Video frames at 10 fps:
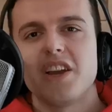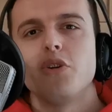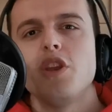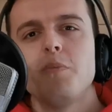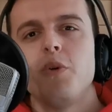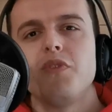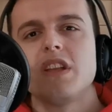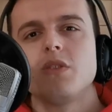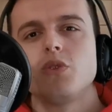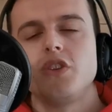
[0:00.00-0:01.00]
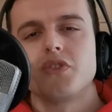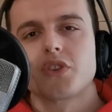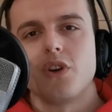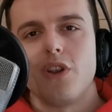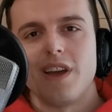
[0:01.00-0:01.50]
Tego nie powiedzą ci
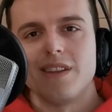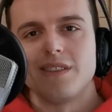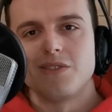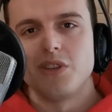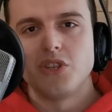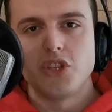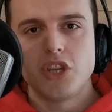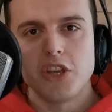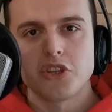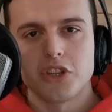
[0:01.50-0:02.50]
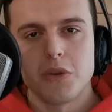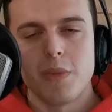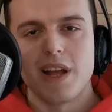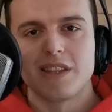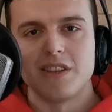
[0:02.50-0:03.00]
w szkole, czy dzisiejsze
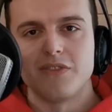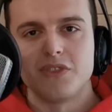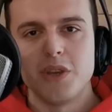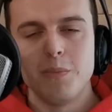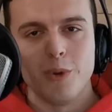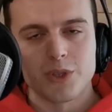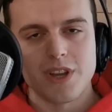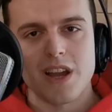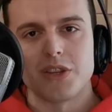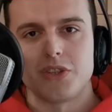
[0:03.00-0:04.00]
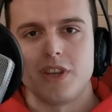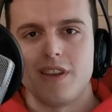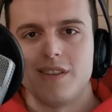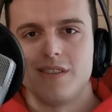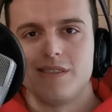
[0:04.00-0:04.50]
tematy w tym
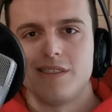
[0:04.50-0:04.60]
podcaście.